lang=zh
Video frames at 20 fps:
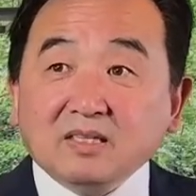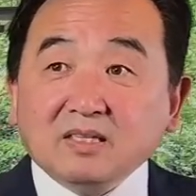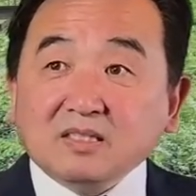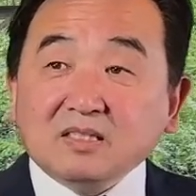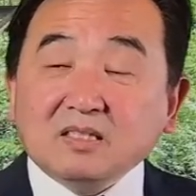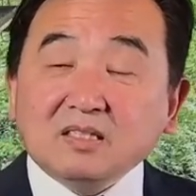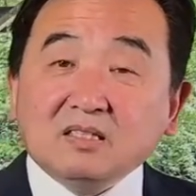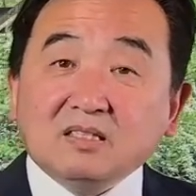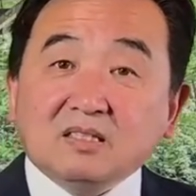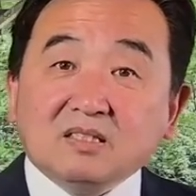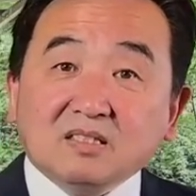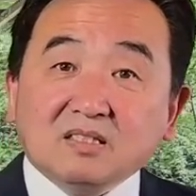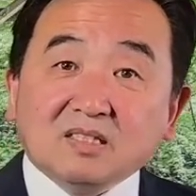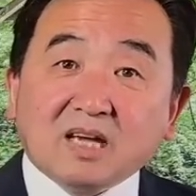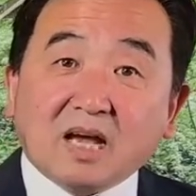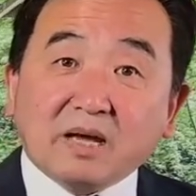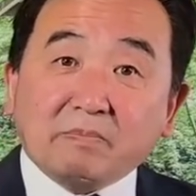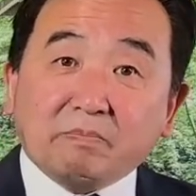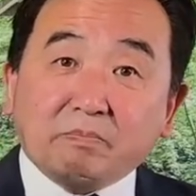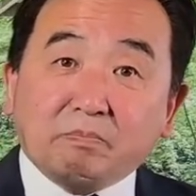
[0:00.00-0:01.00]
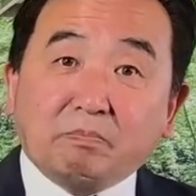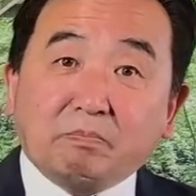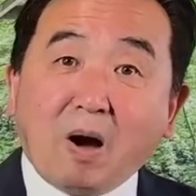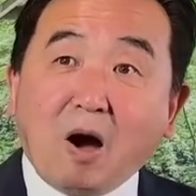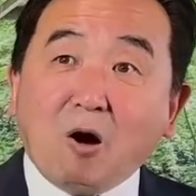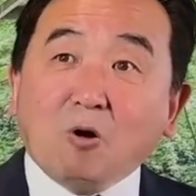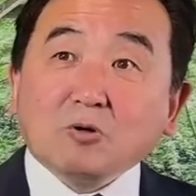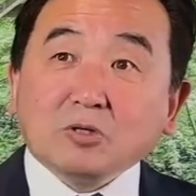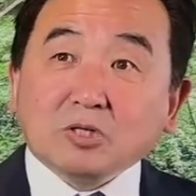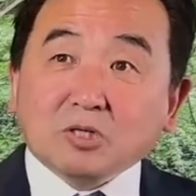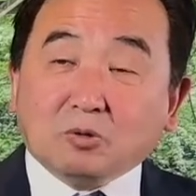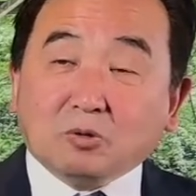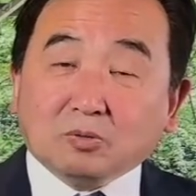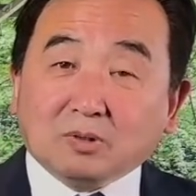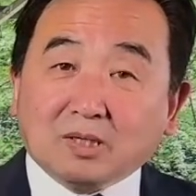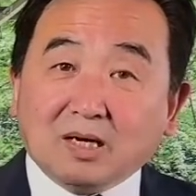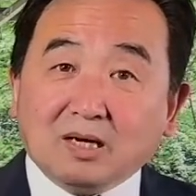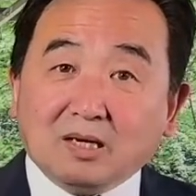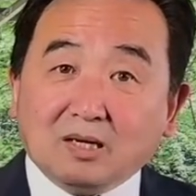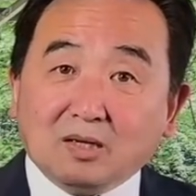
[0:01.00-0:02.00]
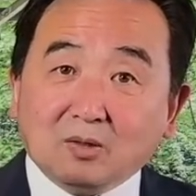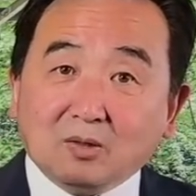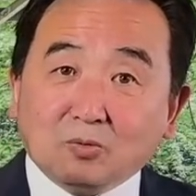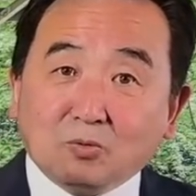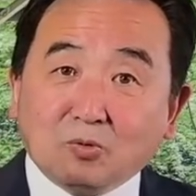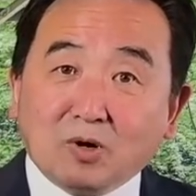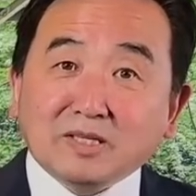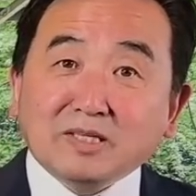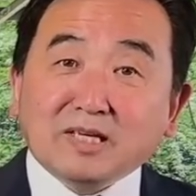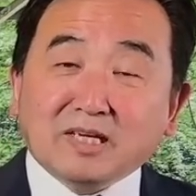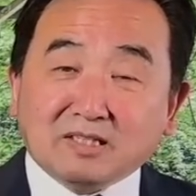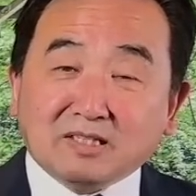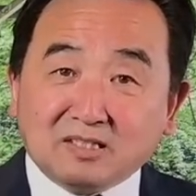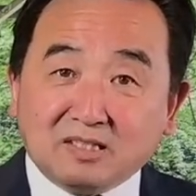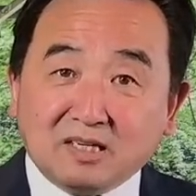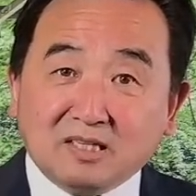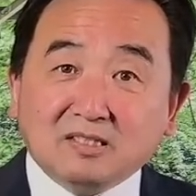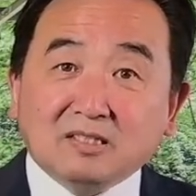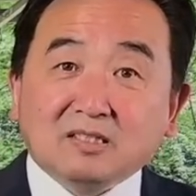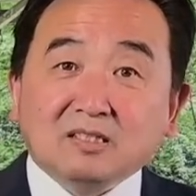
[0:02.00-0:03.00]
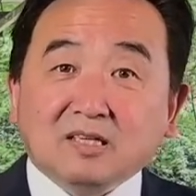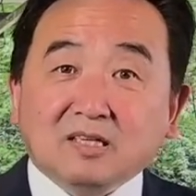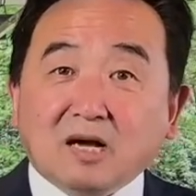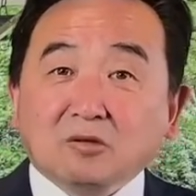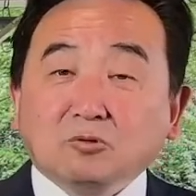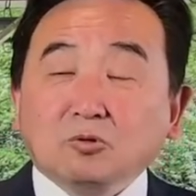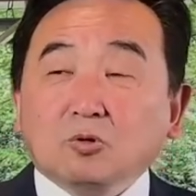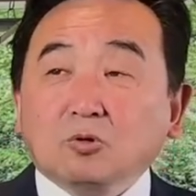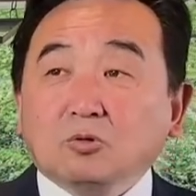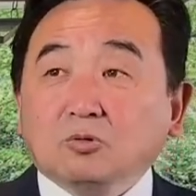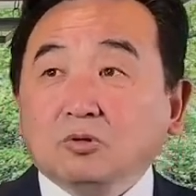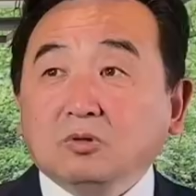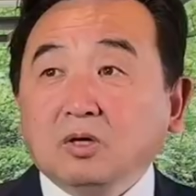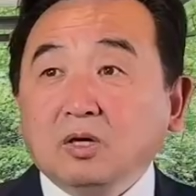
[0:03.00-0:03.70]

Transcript: 即使在保守的。观念的人士当中，